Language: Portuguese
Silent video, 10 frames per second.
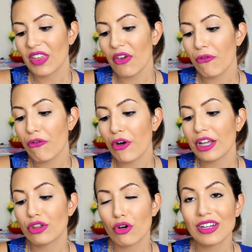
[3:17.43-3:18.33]
que foi
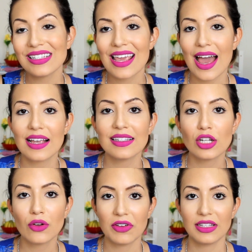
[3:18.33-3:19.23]
R$
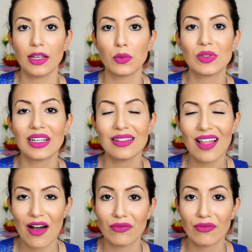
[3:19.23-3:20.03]
2,91.